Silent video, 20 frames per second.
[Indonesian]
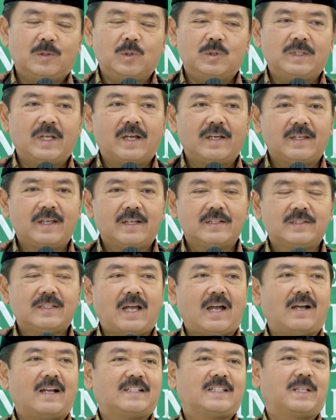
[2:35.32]
Gus Yahya
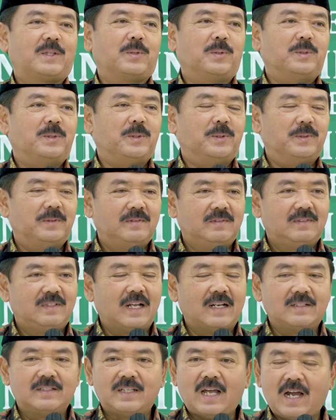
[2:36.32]
sangat setuju
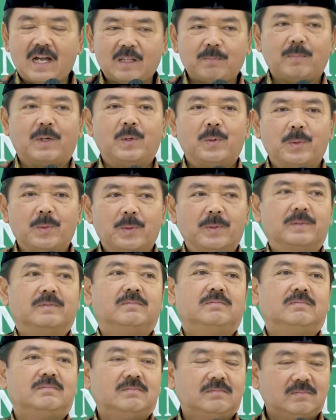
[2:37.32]
dan sangat mendukung.
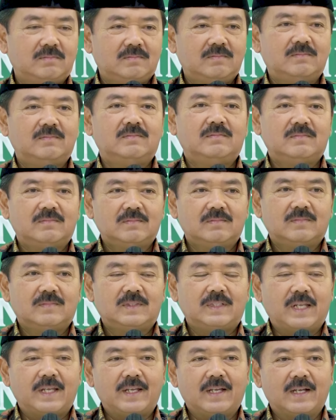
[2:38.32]

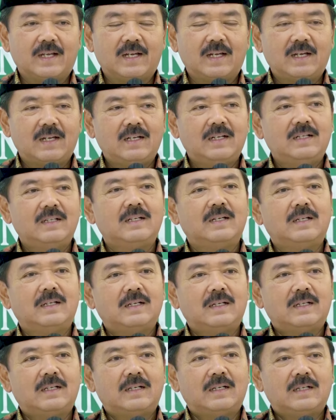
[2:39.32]
Sehingga
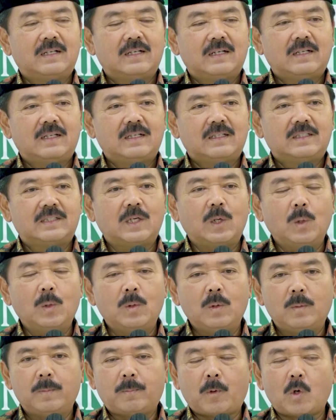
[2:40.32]

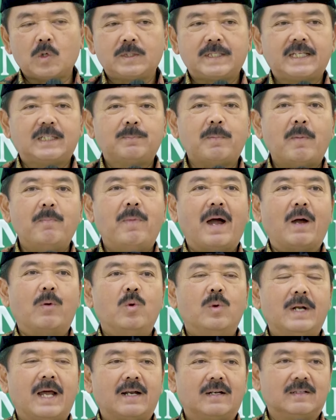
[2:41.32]
seluruh proses
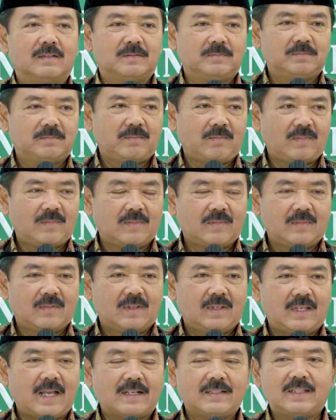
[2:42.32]
pembangunan
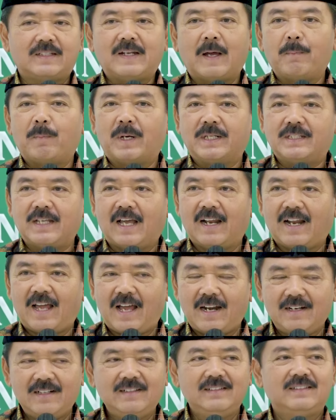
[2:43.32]
yang sedang
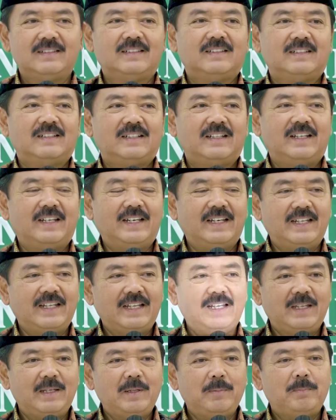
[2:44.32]
berjalan
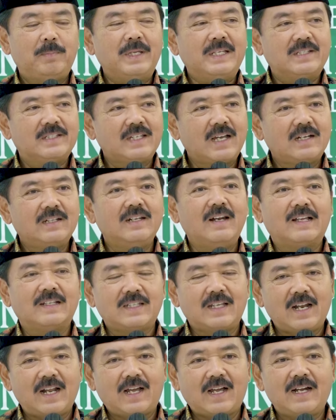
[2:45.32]
ini bisa
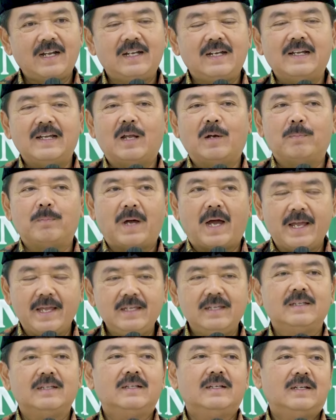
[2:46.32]
dilaksanakan dengan
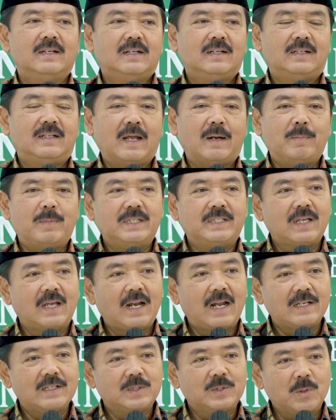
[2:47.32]
baik dan
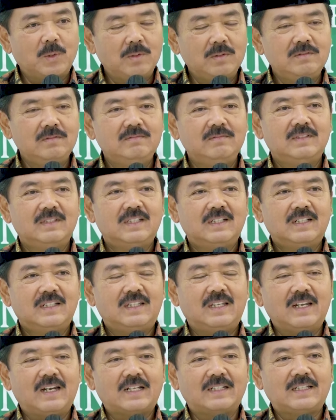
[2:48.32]
bisa langsung
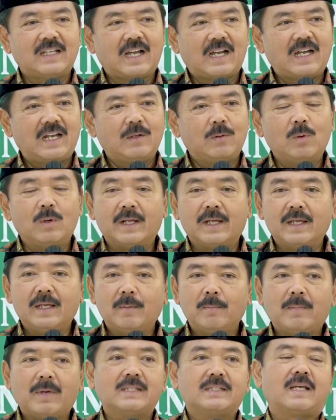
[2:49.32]
dirasakan
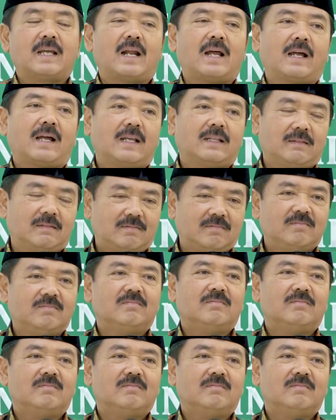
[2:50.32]
oleh masyarakat.